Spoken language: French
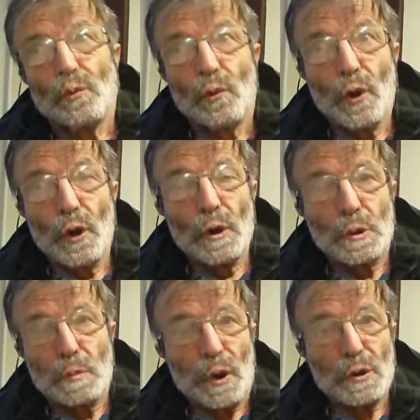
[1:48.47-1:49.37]
oui,
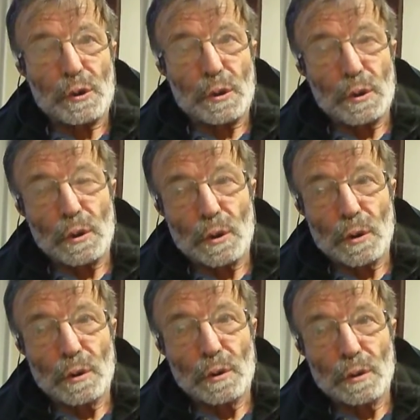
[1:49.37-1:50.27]
je pense que
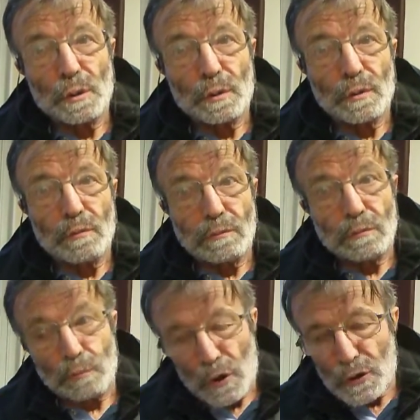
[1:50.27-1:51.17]
euh,
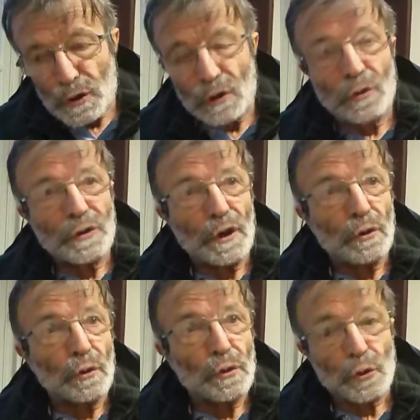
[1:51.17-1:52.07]
je pense c'était content
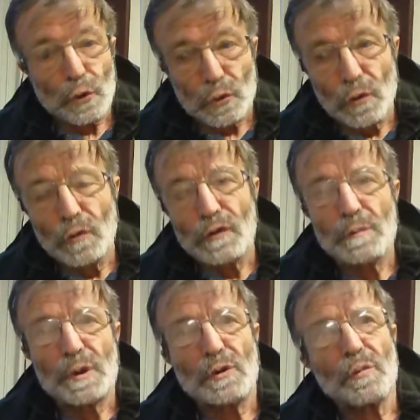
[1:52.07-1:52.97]
qu'on se retrouve et
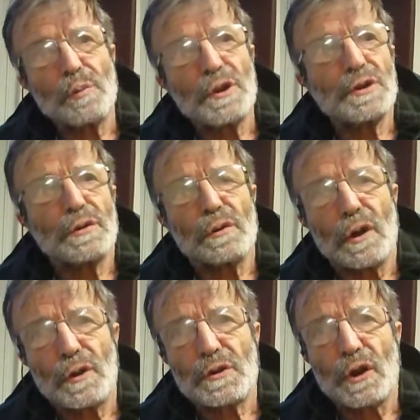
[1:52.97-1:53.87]
puis qu'on puisse euh,
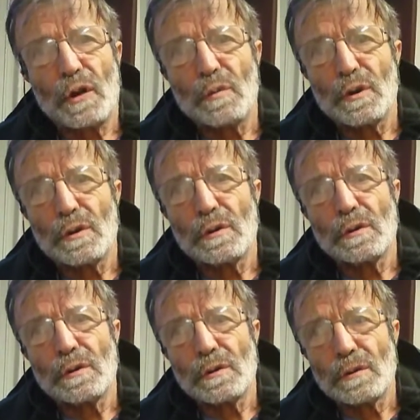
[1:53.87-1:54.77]
ensemble
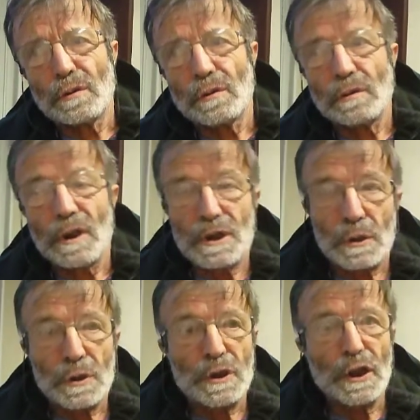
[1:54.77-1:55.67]
euh,
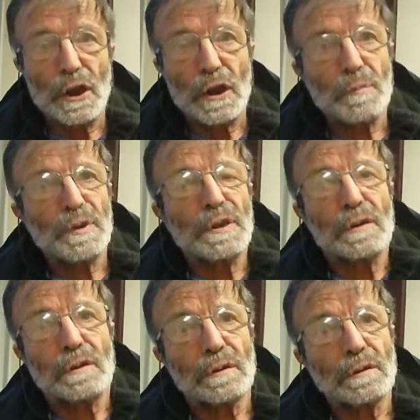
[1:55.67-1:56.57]
échanger et puis
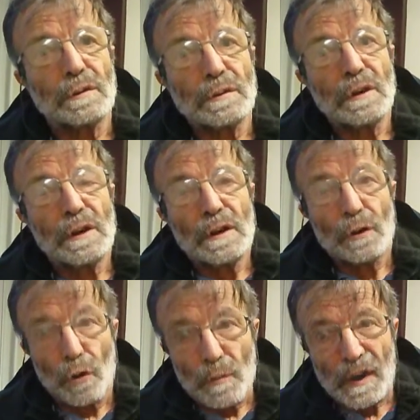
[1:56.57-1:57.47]

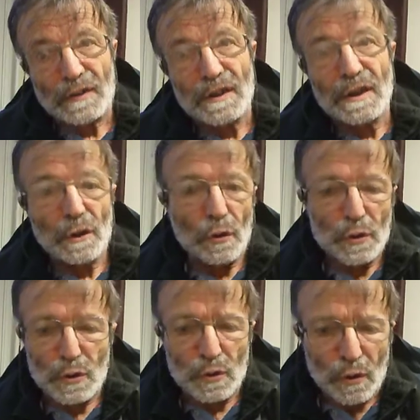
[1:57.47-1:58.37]

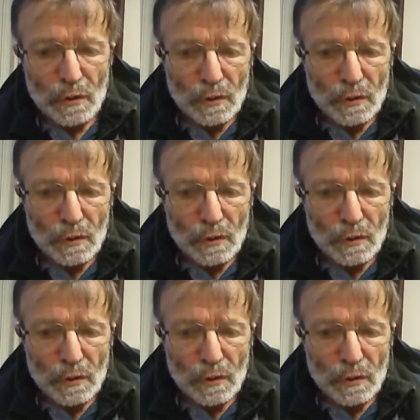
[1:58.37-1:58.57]
repartir sur,